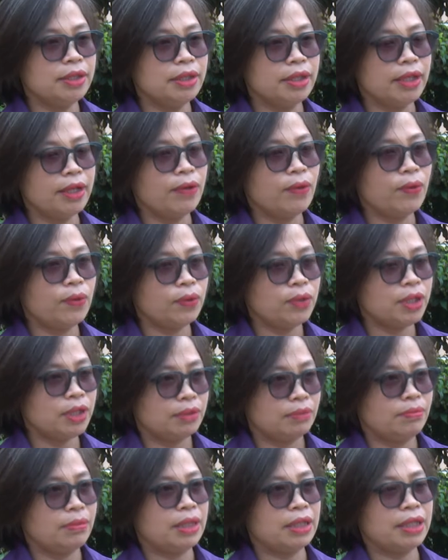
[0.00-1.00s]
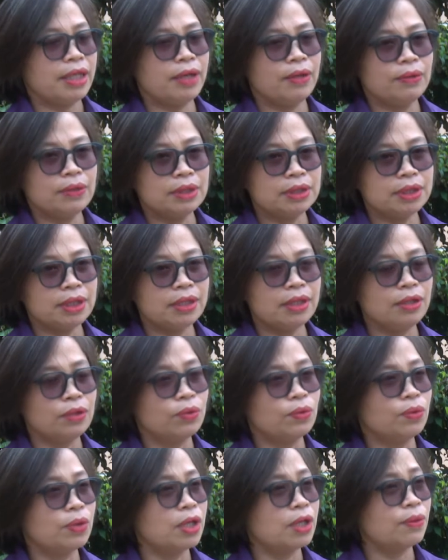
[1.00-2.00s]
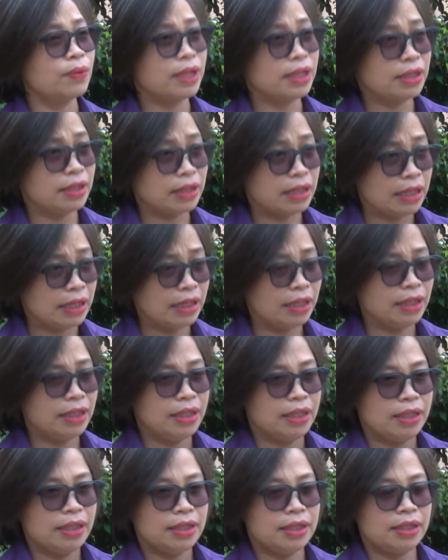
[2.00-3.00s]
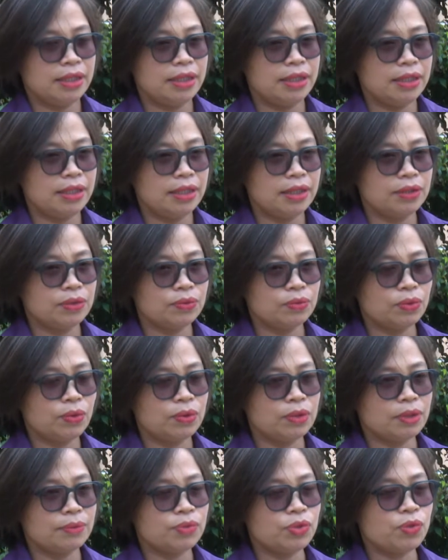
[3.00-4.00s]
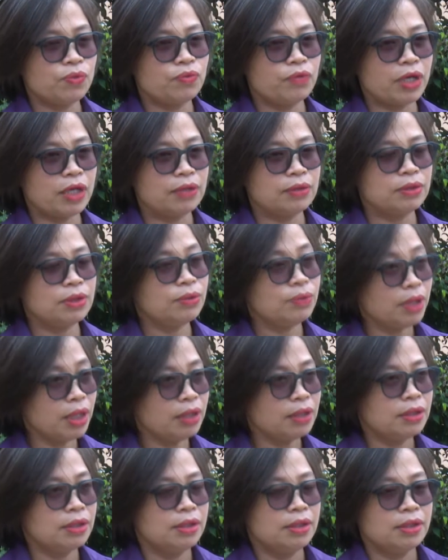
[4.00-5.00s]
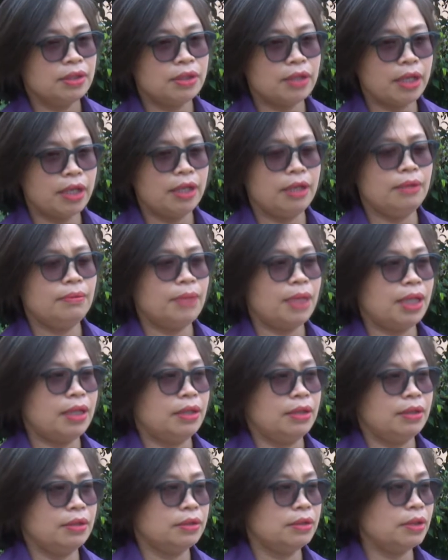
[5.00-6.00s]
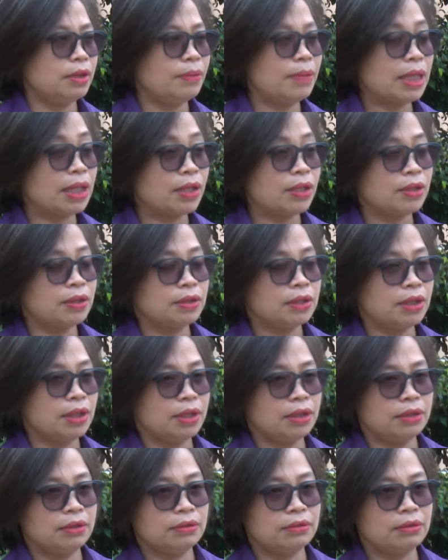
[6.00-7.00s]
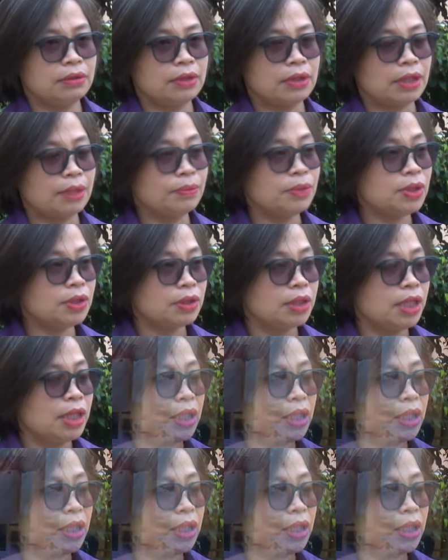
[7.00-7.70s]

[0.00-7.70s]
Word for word: những cái ổ dịch mà theo cái xác định của cơ quan y tế thì chúng tôi tập trung vào nhiều nhất để mà cho bà con ờ, nắm được.